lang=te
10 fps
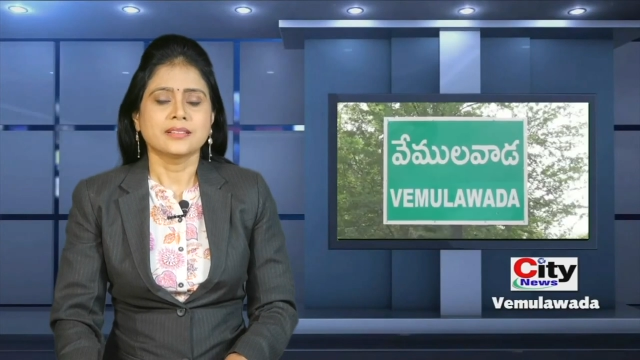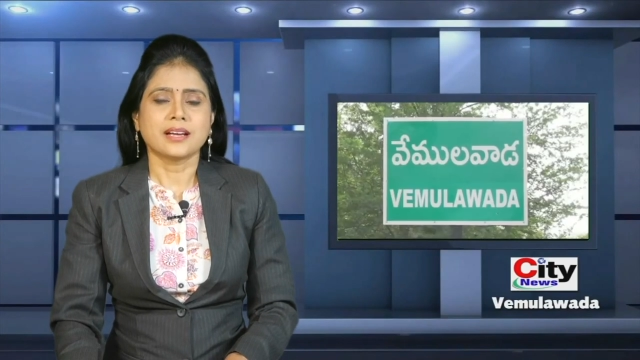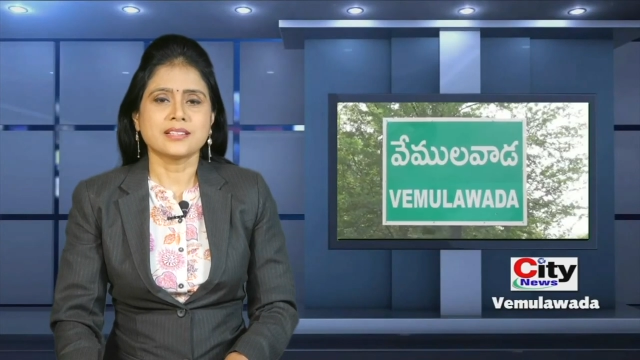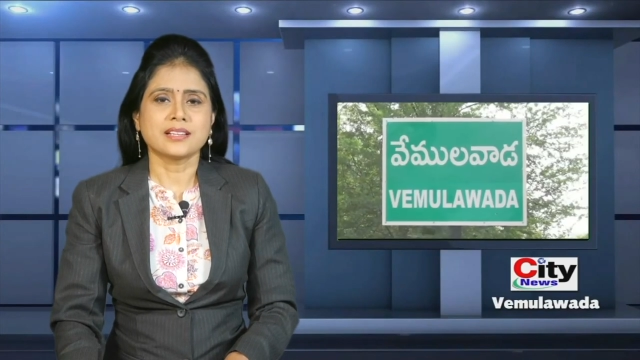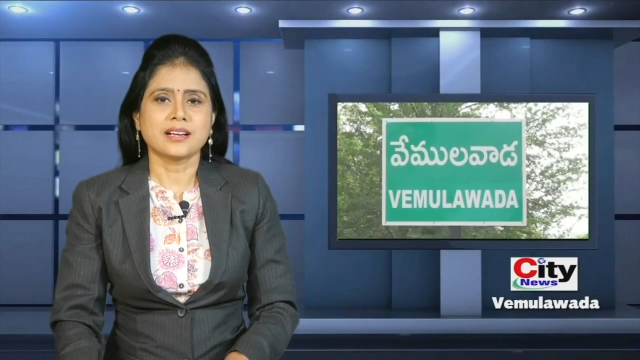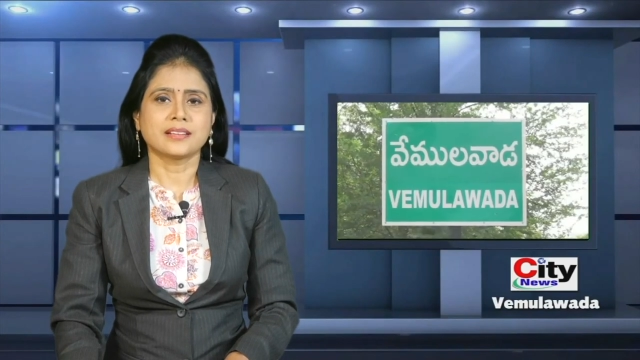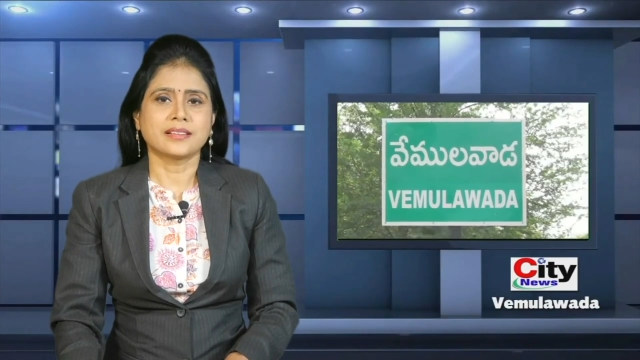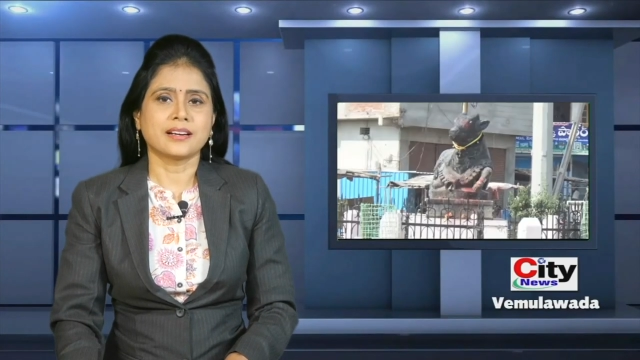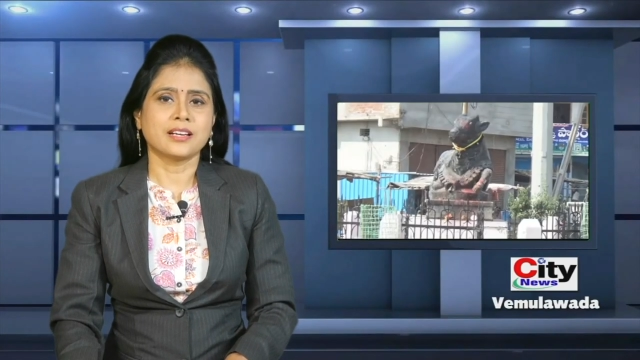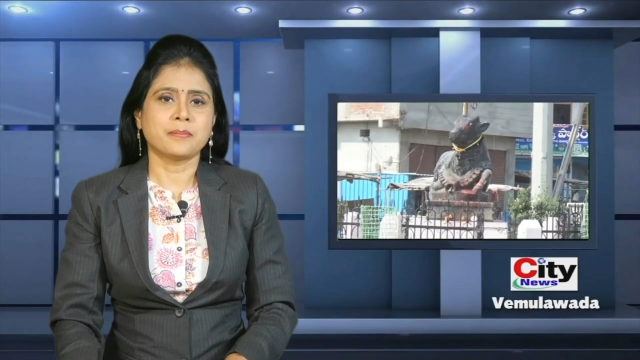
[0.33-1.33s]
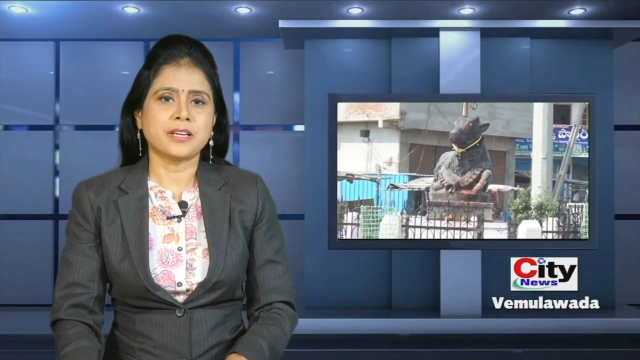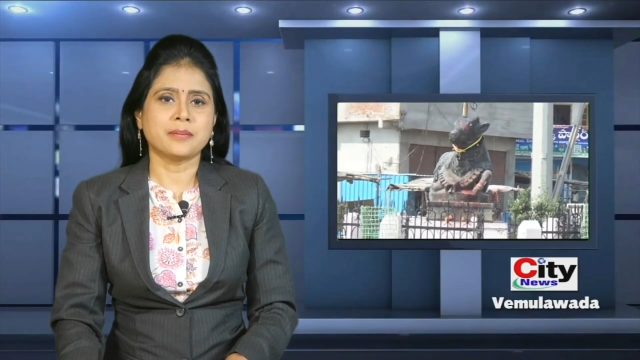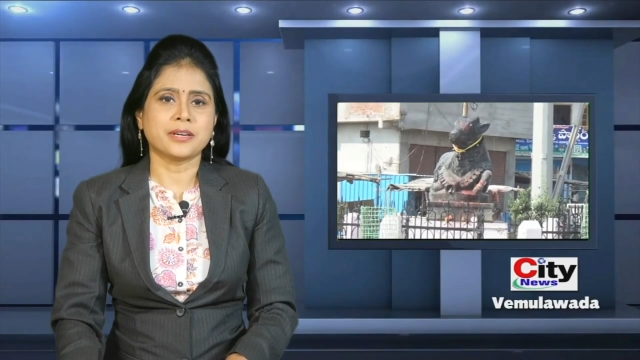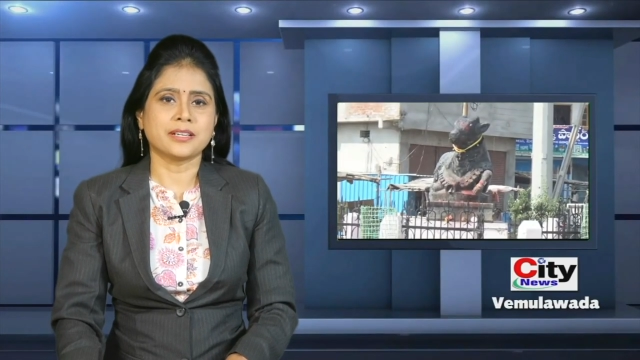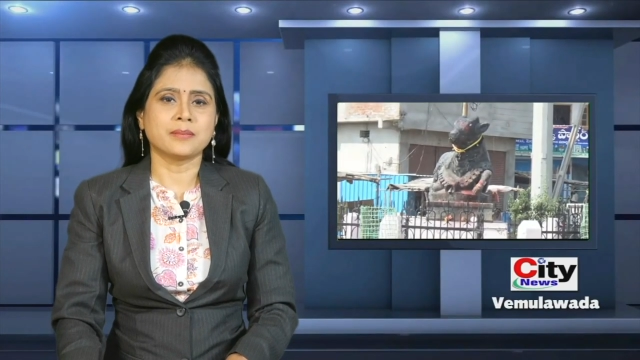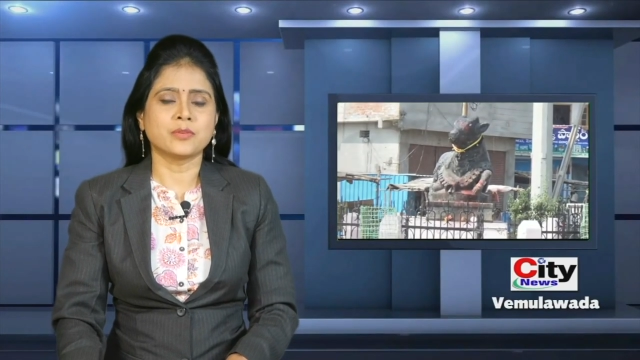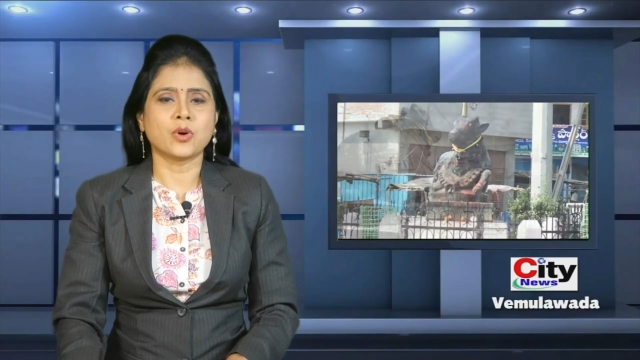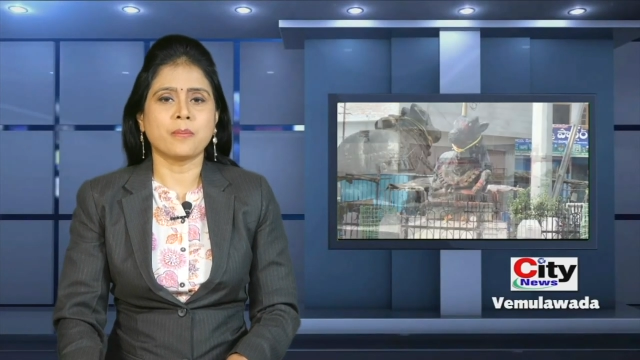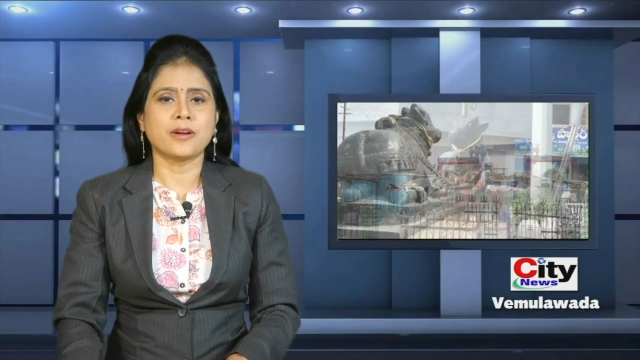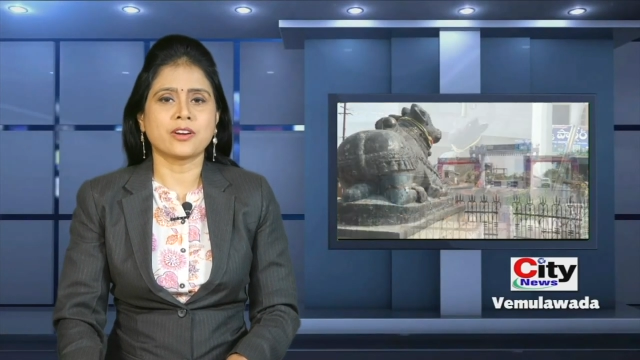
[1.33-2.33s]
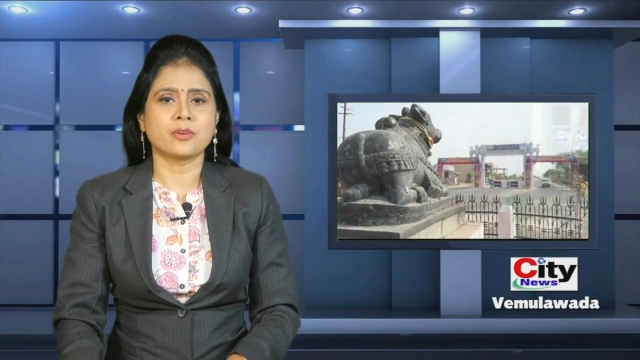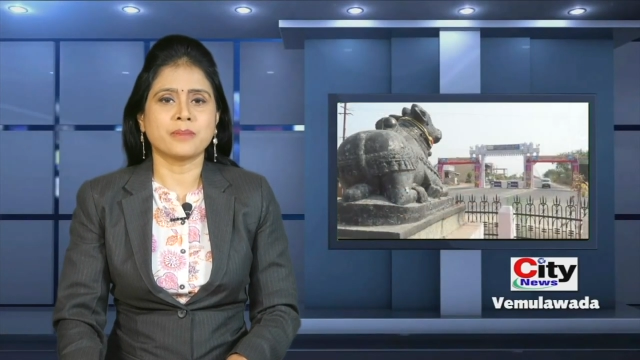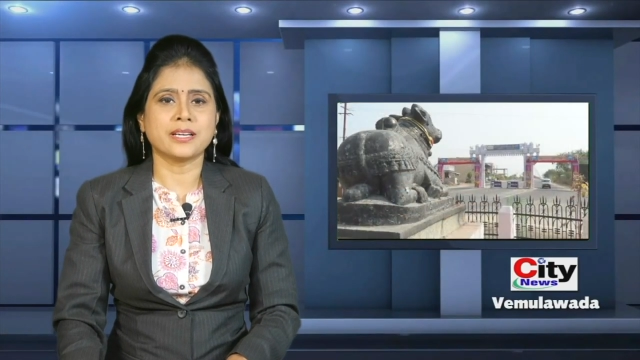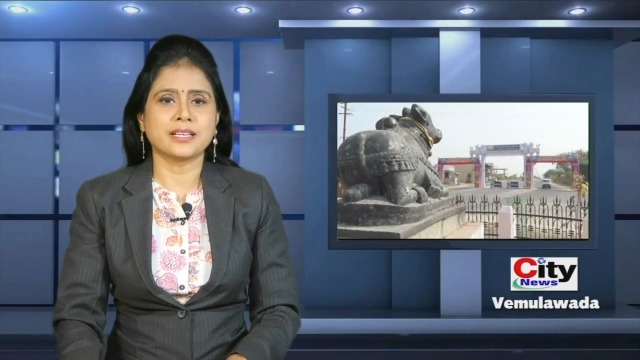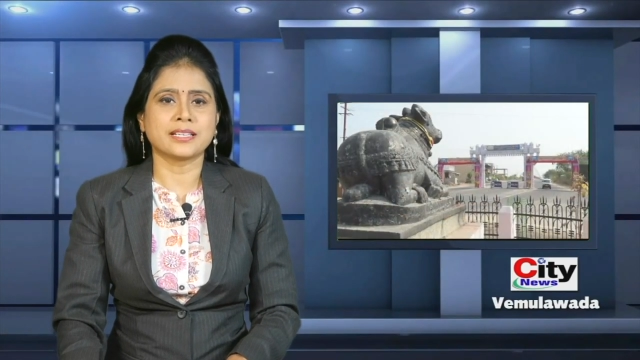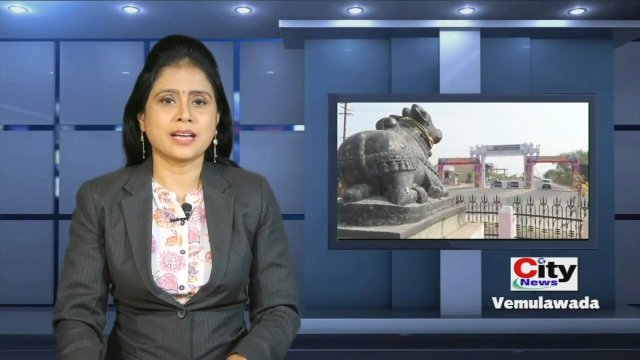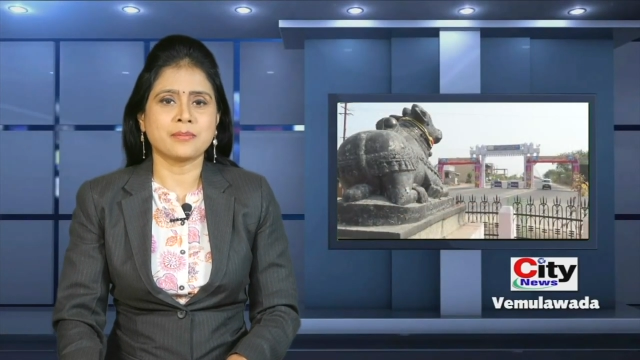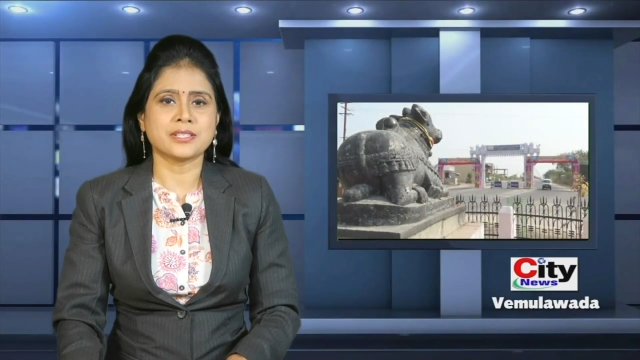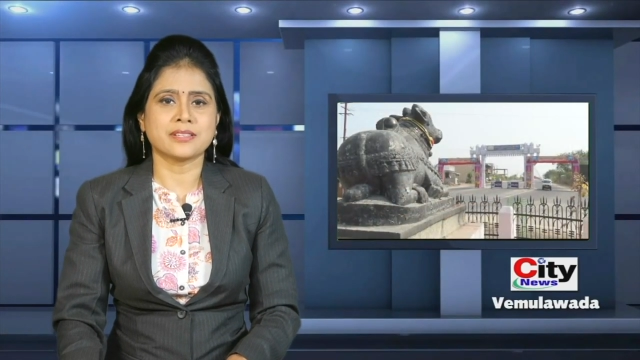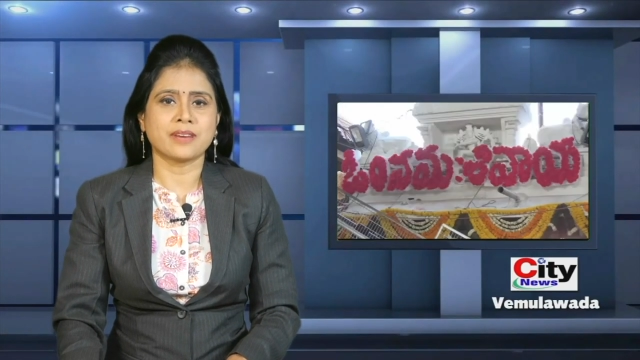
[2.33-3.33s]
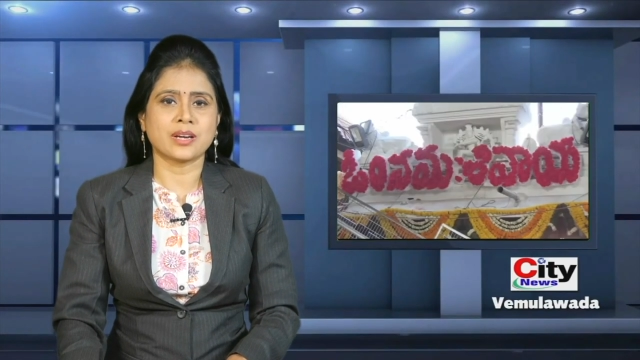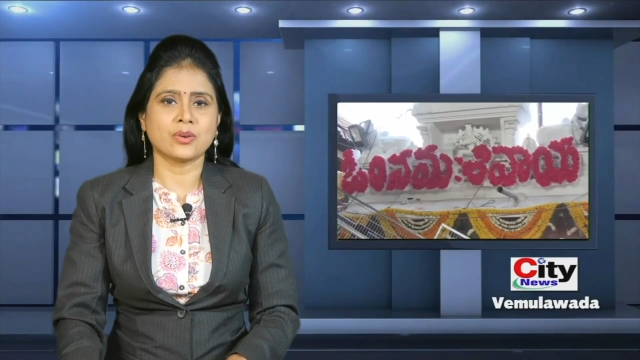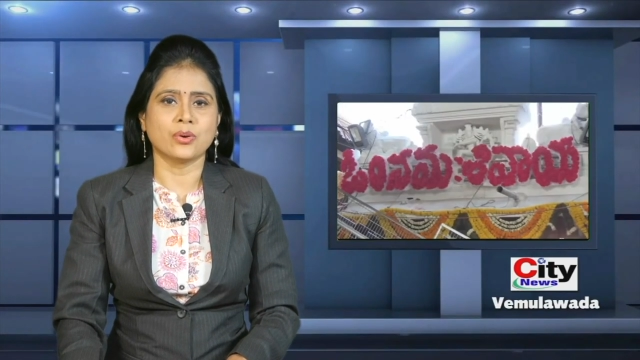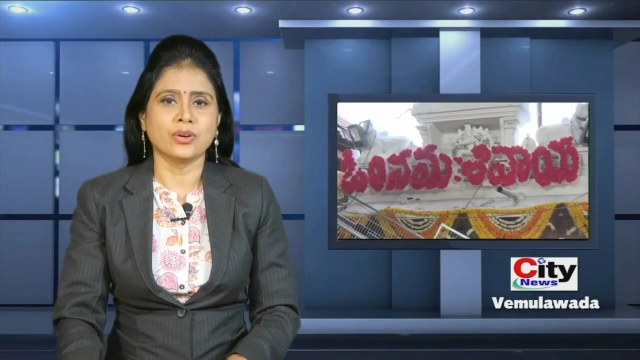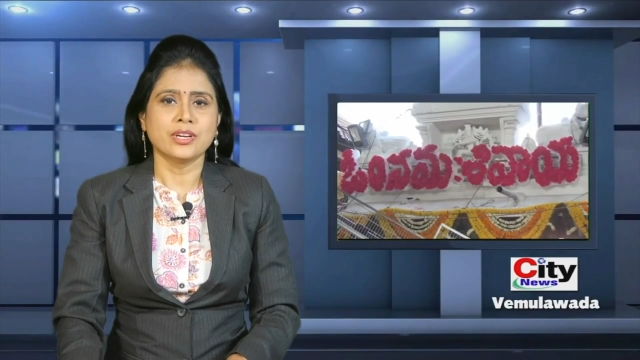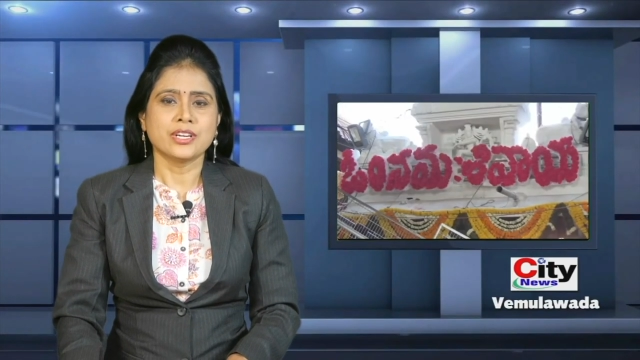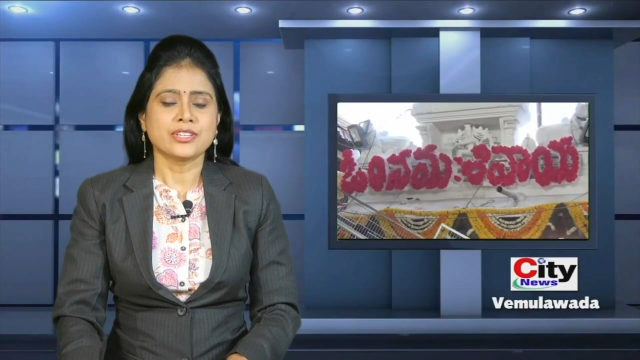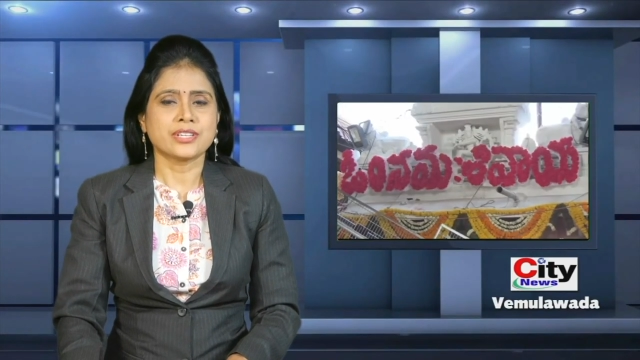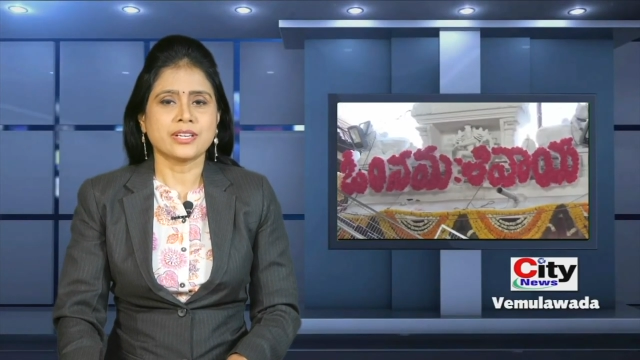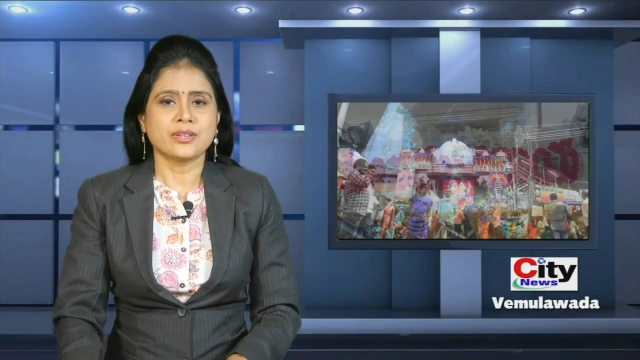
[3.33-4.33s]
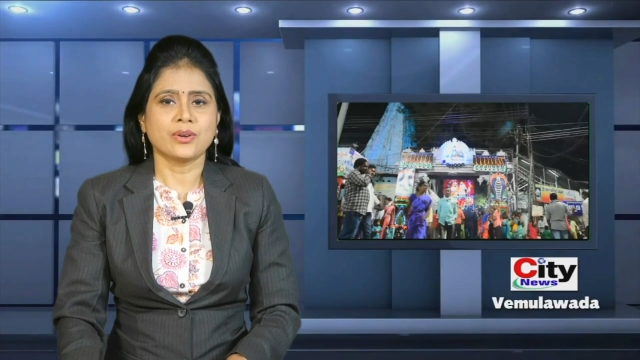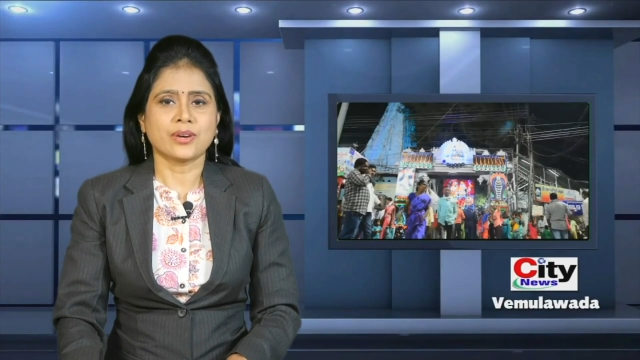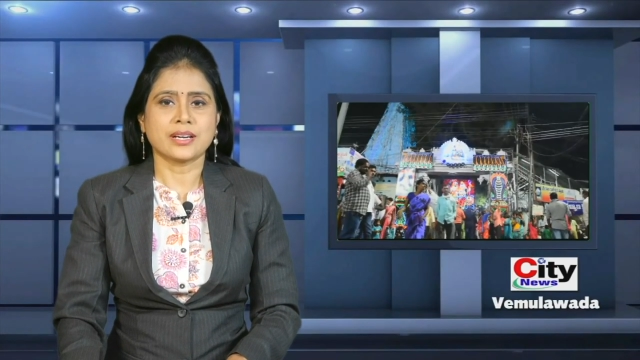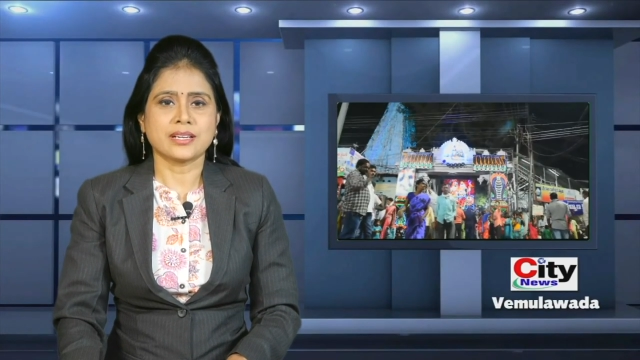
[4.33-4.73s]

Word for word: తాజాగా తంగలపల్లి మండలం గోపాలరావు పల్లె గ్రామ శివార్లో షెడ్డులో